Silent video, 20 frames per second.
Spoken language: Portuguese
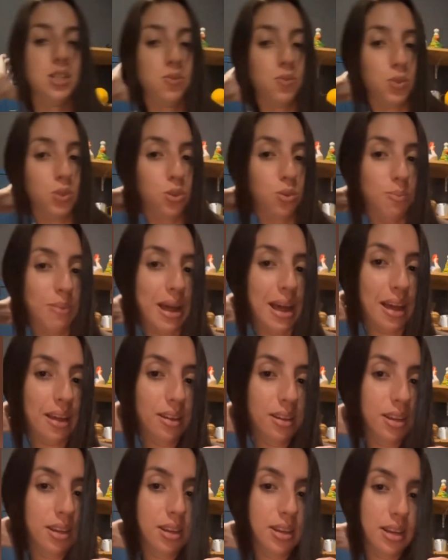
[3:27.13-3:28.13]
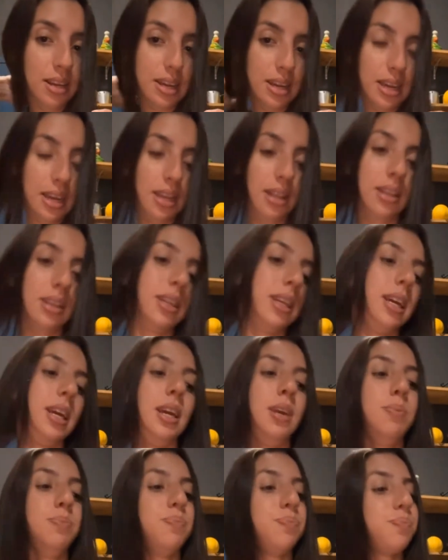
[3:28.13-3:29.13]
vou tomar ela
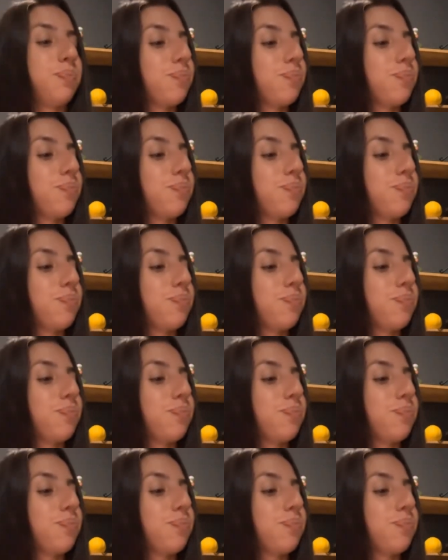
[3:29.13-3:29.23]
aqui